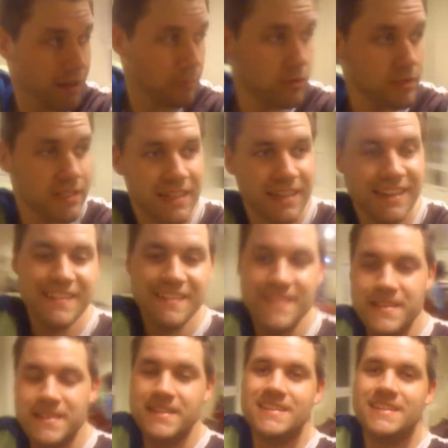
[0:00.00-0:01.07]
Kaputt.
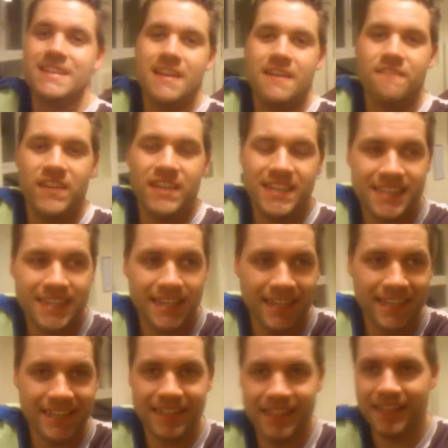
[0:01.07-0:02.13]
Fertig.
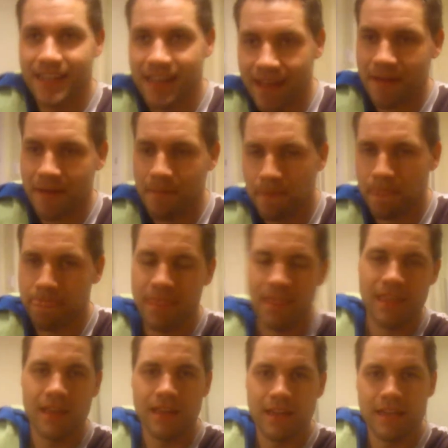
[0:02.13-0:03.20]
Ähm,
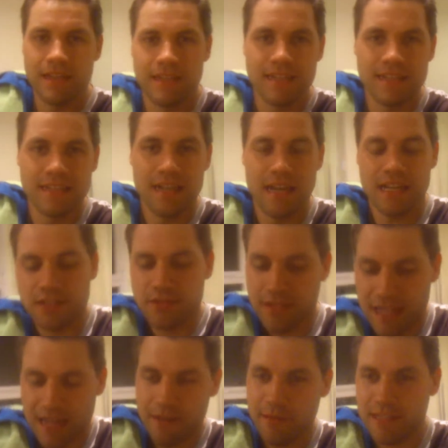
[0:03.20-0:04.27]
acht
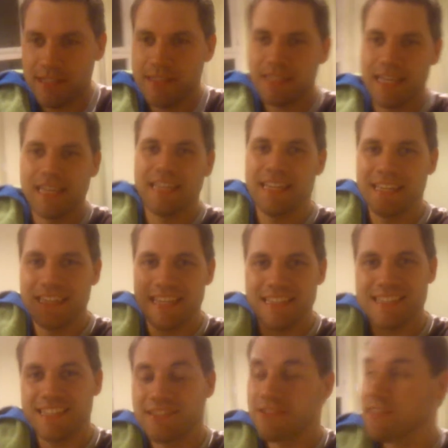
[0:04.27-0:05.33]
Stunden gearbeitet.
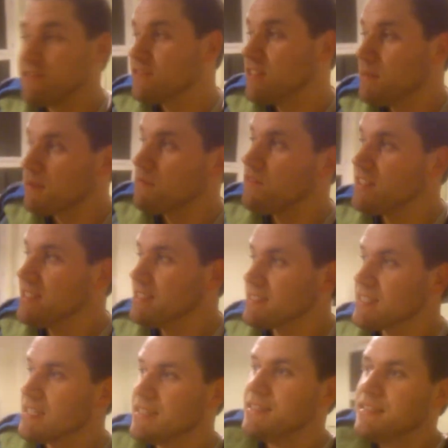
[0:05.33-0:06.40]
Jetzt natürlich wieder beim
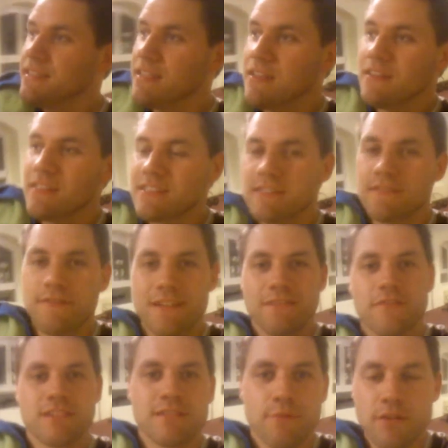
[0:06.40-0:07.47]
Fitness. Es ist
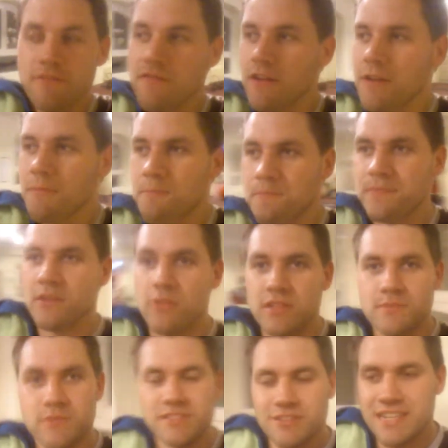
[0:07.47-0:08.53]
Viertel vor zwölf.
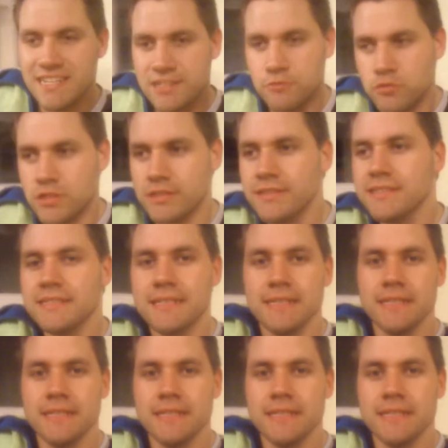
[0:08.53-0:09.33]
Und ich muss auch gleich duschen.